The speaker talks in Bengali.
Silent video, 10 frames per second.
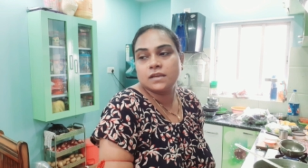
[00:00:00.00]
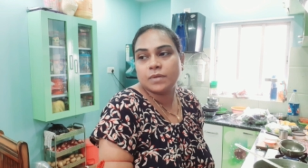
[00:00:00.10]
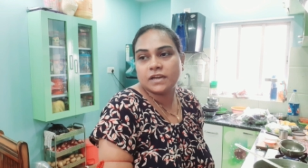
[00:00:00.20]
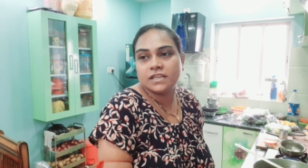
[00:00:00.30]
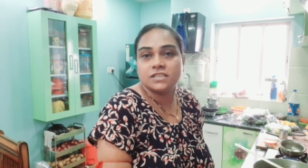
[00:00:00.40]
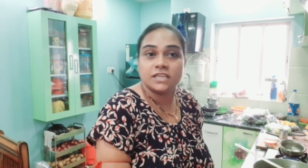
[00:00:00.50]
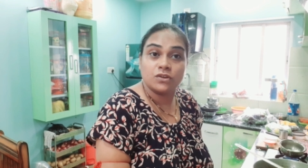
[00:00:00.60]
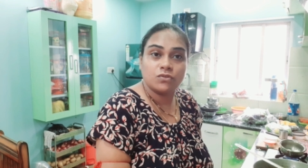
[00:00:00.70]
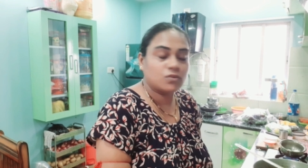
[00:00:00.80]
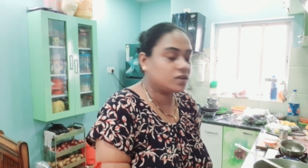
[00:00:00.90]
পাঠিয়ে
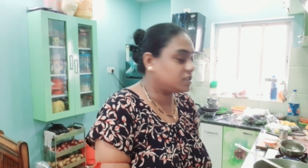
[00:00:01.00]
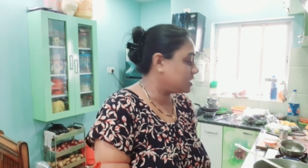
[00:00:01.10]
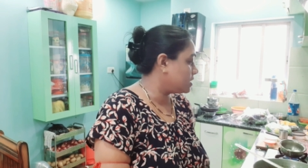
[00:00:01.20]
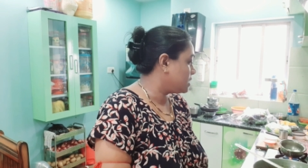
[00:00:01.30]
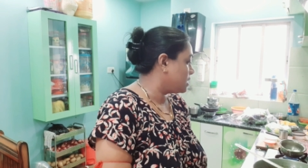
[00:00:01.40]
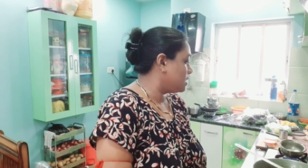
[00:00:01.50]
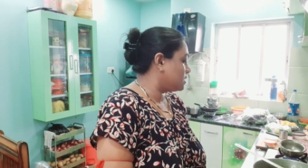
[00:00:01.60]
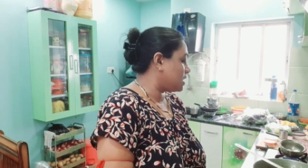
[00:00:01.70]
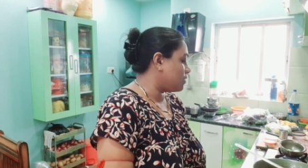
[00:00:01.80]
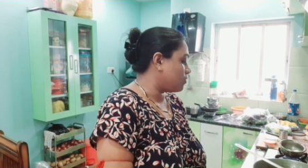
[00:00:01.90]
সেগুলো রয়েছে
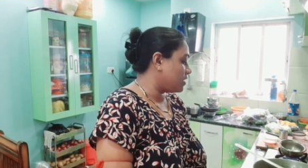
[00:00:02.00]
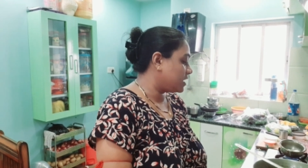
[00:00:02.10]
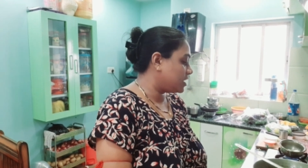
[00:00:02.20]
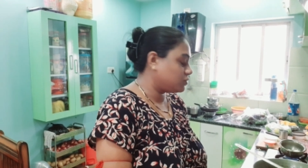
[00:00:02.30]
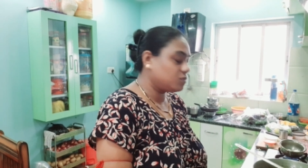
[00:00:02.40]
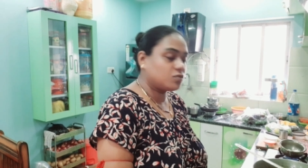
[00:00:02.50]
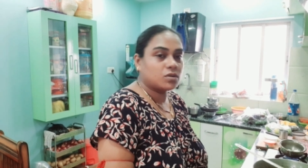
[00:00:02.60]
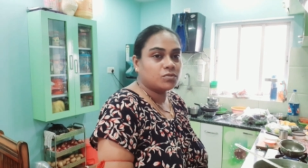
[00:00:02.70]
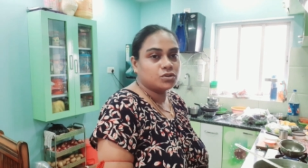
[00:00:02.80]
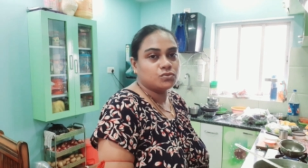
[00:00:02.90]
তাই অনেক কিছুই
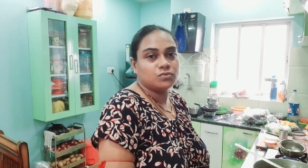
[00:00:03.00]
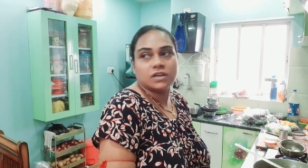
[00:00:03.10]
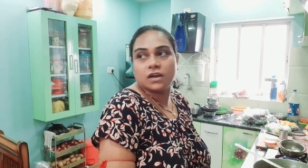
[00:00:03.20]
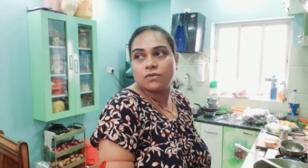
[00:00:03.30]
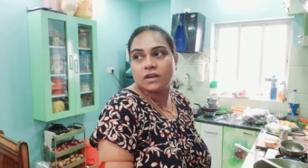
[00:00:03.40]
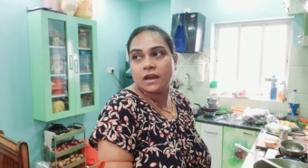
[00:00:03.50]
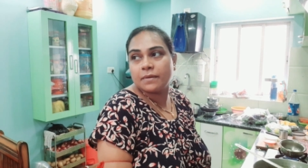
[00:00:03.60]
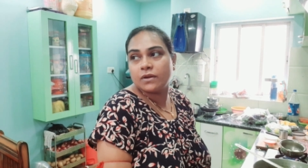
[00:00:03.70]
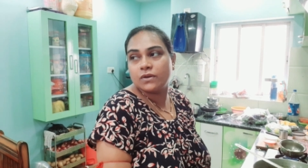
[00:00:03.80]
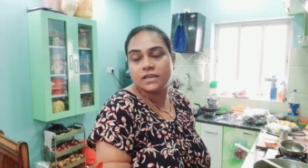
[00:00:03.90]
মোটামুটি টুকটাক করে
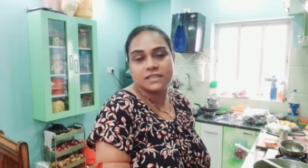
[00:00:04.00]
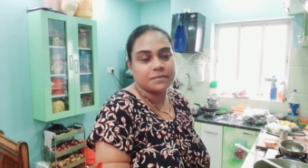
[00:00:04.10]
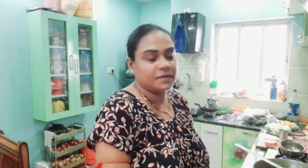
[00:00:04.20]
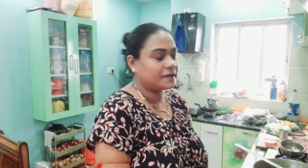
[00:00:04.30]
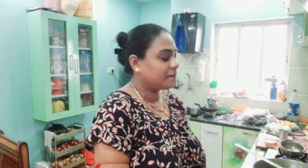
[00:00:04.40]
আবার হয়ে যাবে